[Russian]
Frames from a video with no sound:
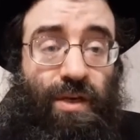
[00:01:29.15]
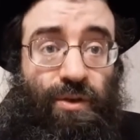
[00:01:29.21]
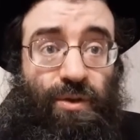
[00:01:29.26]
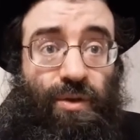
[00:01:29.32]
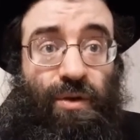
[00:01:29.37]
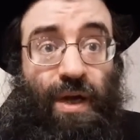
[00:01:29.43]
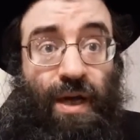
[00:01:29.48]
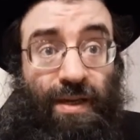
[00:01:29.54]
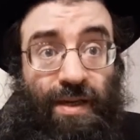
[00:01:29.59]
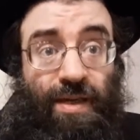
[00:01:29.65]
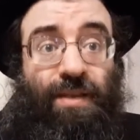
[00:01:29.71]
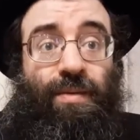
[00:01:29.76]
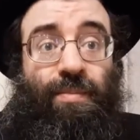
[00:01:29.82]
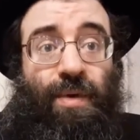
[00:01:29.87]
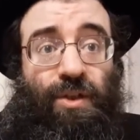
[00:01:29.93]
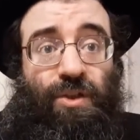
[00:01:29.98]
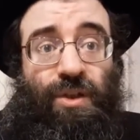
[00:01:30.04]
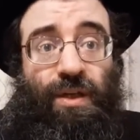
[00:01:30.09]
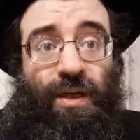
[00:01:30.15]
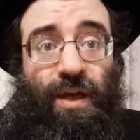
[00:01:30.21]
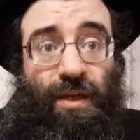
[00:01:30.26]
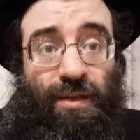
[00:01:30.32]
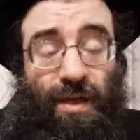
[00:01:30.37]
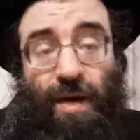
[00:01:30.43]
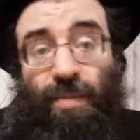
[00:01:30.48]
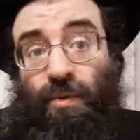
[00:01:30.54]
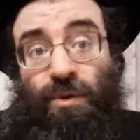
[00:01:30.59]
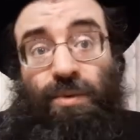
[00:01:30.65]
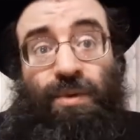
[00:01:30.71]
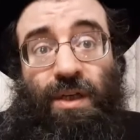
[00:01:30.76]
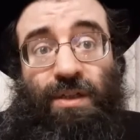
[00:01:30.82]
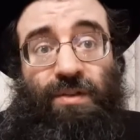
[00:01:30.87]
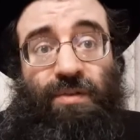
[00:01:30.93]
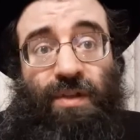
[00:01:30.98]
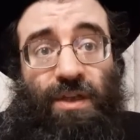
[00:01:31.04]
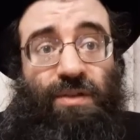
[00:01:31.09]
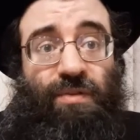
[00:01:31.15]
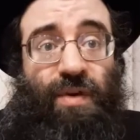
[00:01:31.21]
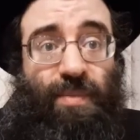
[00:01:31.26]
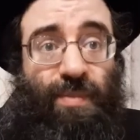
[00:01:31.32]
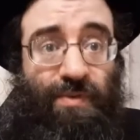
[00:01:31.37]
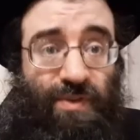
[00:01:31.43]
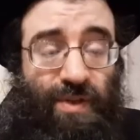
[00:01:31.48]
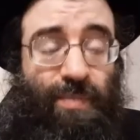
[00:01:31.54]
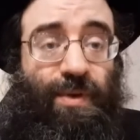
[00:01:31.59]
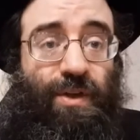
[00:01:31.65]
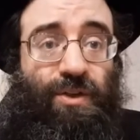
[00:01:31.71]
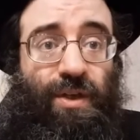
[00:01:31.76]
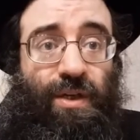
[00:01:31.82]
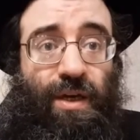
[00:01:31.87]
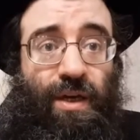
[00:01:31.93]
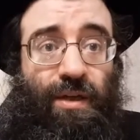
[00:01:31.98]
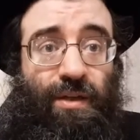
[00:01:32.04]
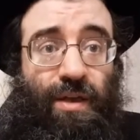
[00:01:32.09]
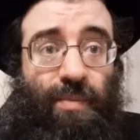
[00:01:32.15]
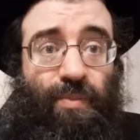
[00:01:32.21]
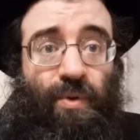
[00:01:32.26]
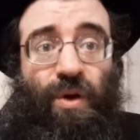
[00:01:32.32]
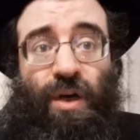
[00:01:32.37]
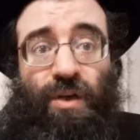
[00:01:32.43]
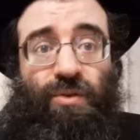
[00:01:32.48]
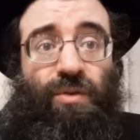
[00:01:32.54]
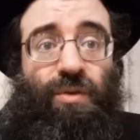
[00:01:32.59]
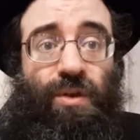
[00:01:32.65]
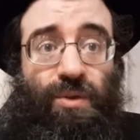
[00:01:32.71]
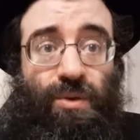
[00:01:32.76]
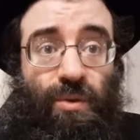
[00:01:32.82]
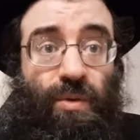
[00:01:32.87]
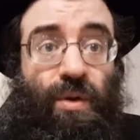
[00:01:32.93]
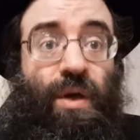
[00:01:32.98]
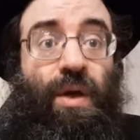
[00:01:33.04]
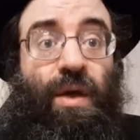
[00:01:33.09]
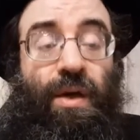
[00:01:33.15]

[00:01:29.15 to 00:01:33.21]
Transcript: что какие-то большие города, может, даже в наше время все большие города по Хазанышу